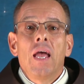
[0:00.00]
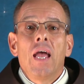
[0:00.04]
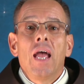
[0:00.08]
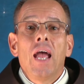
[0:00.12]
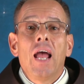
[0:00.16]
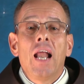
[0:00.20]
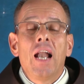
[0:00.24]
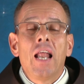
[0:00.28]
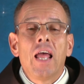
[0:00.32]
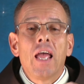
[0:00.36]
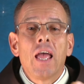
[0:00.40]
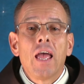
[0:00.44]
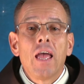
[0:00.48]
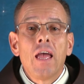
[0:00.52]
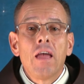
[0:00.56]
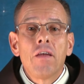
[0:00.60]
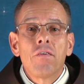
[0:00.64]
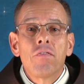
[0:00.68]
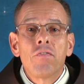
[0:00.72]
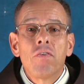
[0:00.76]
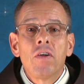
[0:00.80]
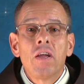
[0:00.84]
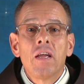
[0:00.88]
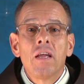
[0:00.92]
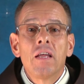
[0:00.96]
El
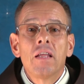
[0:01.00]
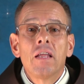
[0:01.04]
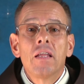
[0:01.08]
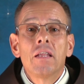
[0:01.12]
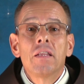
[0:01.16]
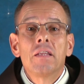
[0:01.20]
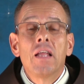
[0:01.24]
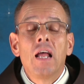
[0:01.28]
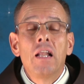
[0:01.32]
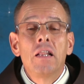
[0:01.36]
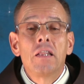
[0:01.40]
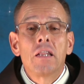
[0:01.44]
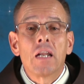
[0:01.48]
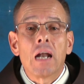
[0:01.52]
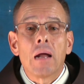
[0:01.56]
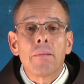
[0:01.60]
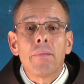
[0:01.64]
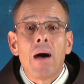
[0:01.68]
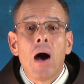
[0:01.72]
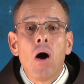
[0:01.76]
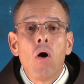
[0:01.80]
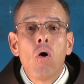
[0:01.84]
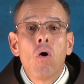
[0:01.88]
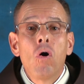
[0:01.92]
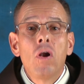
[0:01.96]
jefe del
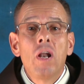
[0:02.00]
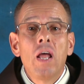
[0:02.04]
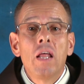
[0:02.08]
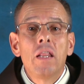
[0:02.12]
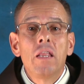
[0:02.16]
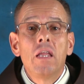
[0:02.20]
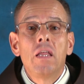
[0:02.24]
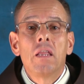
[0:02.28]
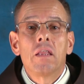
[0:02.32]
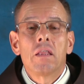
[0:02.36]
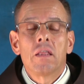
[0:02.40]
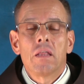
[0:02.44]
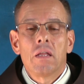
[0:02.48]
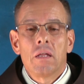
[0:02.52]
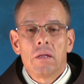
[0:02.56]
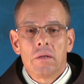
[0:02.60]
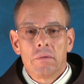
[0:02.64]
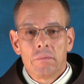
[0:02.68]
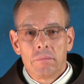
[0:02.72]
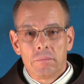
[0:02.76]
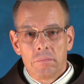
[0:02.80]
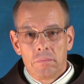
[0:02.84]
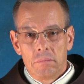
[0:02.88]
trabajo le dice,